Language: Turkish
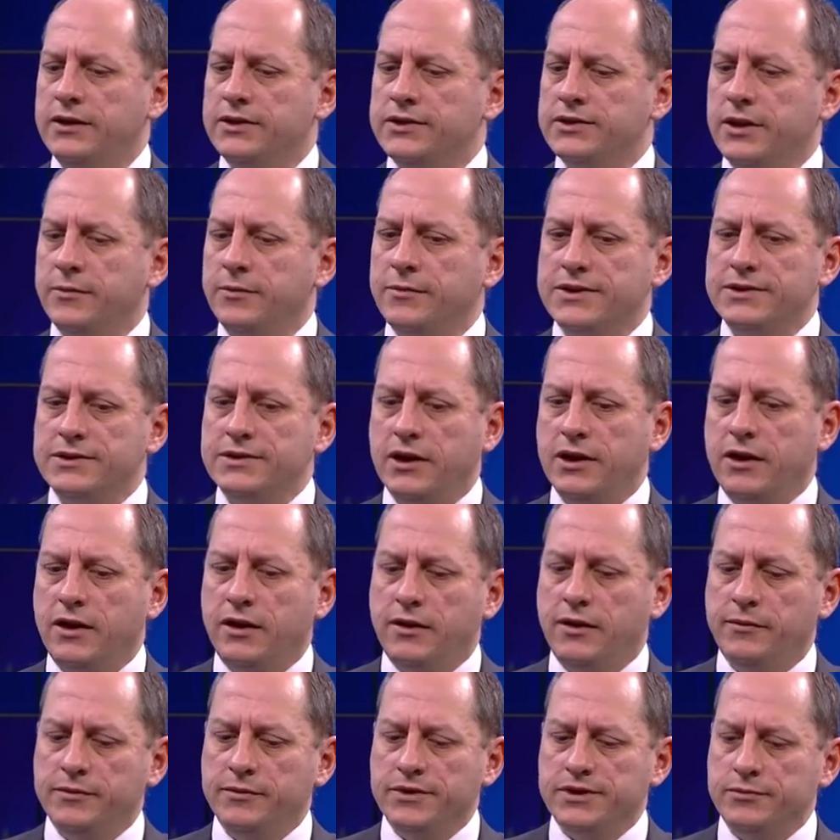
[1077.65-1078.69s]
İşte
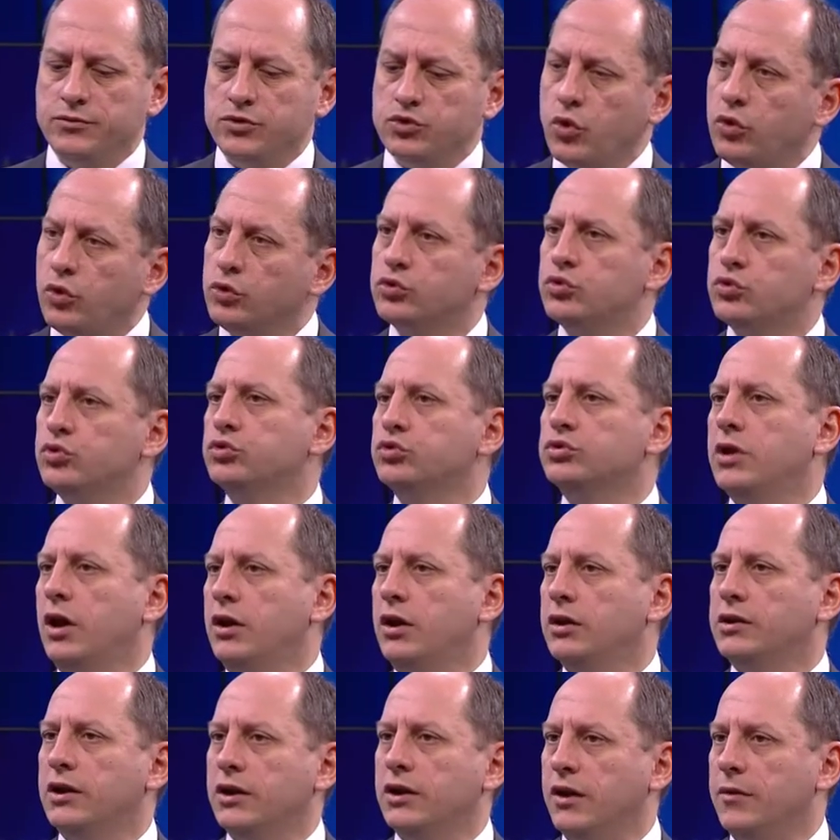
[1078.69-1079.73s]
mesela bizim son kur
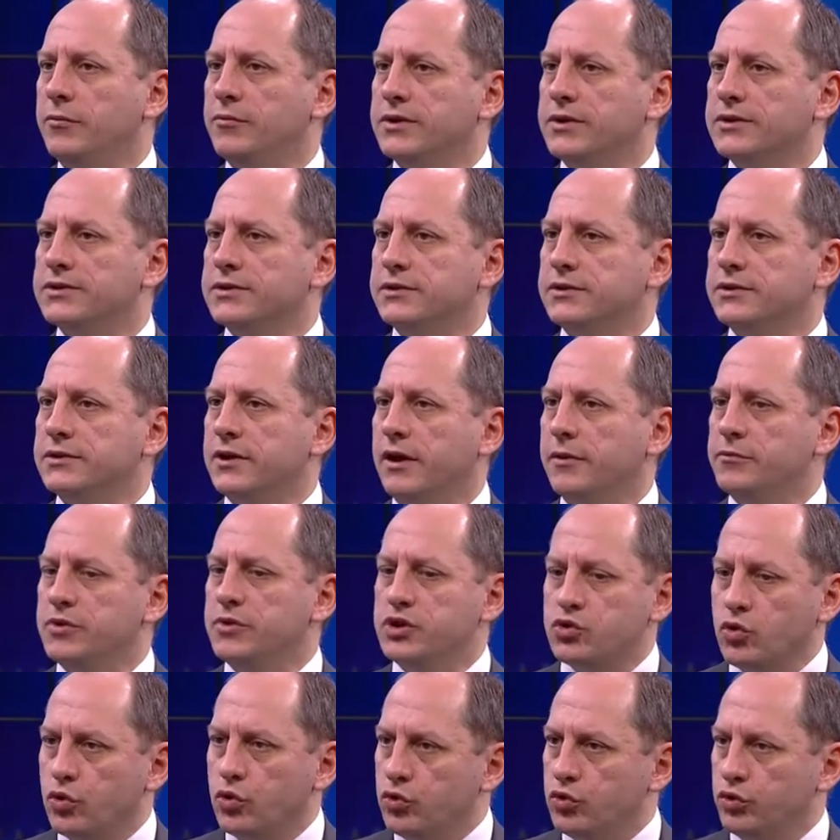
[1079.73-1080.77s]
dalgalanmasında
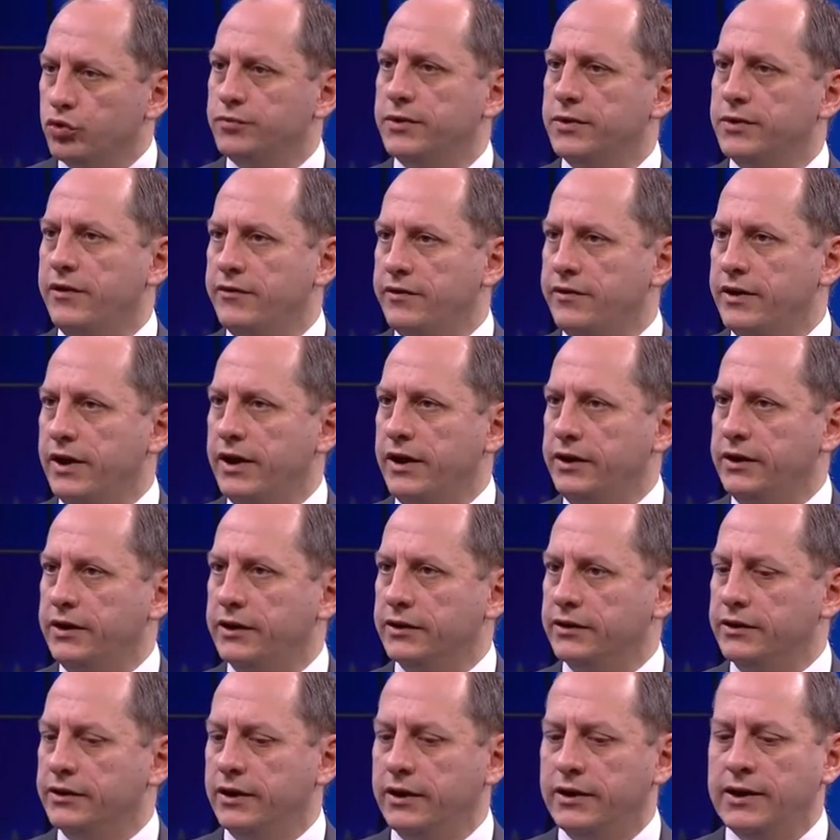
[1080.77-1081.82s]
birçok kurum devreye
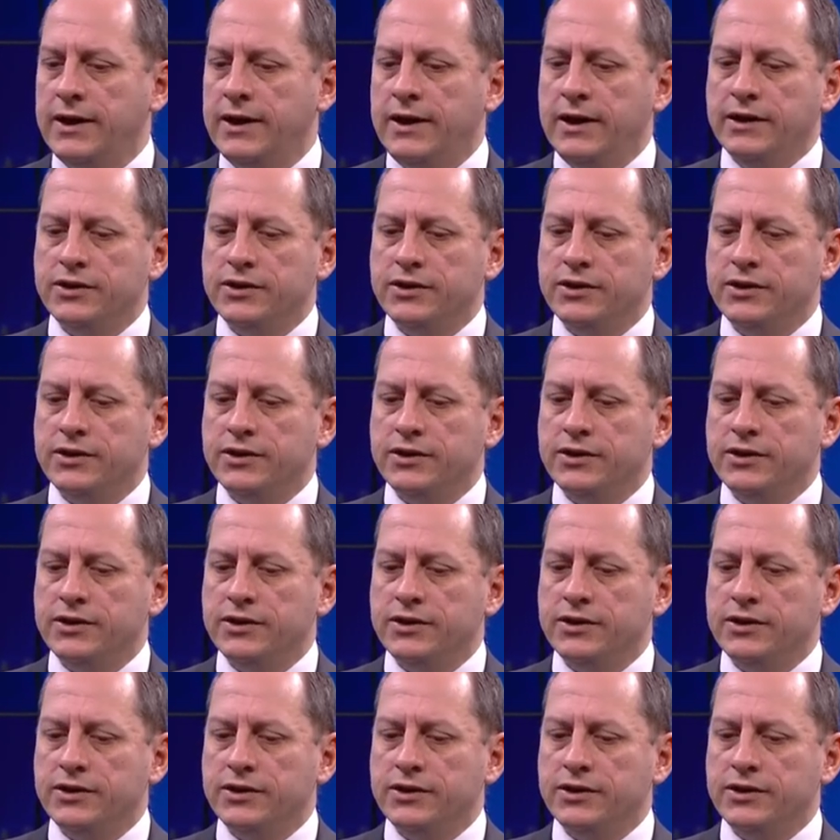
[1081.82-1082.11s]
girdi.